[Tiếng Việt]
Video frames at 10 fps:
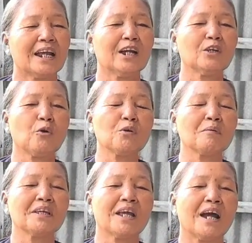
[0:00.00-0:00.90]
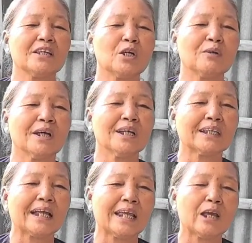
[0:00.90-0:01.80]
Đó, ví dụ như bây giờ nhiều khi
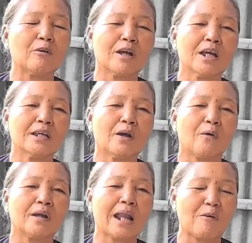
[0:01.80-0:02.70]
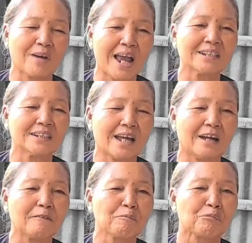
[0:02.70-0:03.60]
người ta theo cái đạo, đạo khác sự
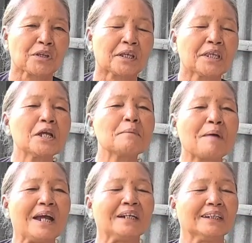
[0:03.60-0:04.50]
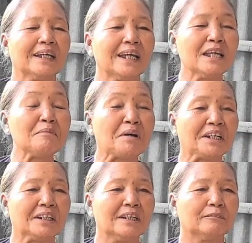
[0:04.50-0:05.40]
thật, nhưng mà người ta thấy
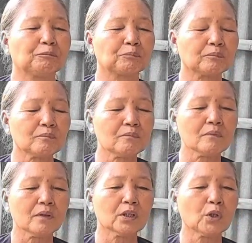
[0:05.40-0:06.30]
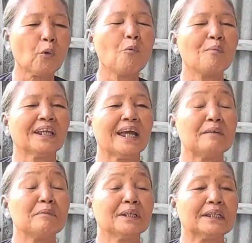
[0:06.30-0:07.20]
mình tu mà
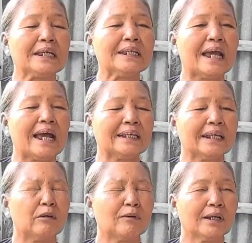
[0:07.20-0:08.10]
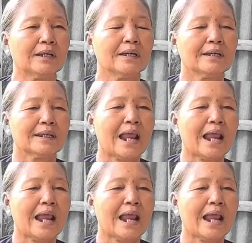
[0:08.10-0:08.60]
thầy mình chỉ dạy theo cái